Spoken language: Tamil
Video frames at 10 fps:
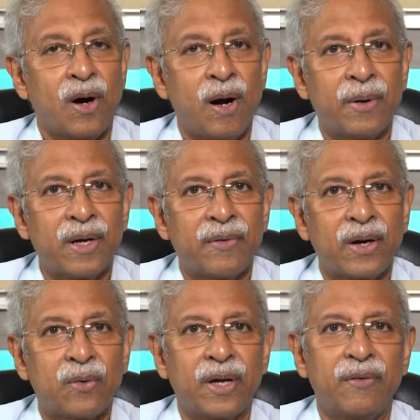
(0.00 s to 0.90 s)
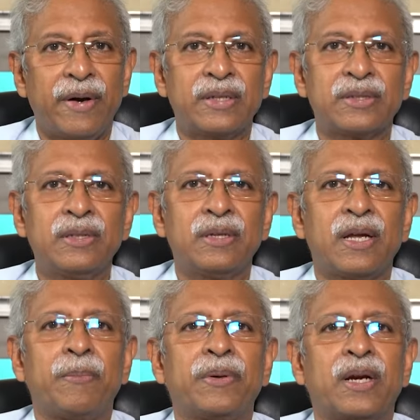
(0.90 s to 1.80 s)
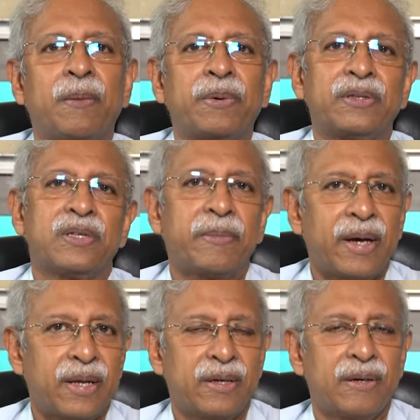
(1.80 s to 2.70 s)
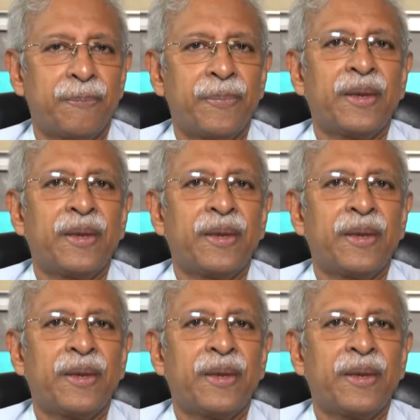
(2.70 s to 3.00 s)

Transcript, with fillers: காமனாக வரக்கூடிய வயசு நாற்பது நாற்பத்தஞ்சுக்கு மேலே தான்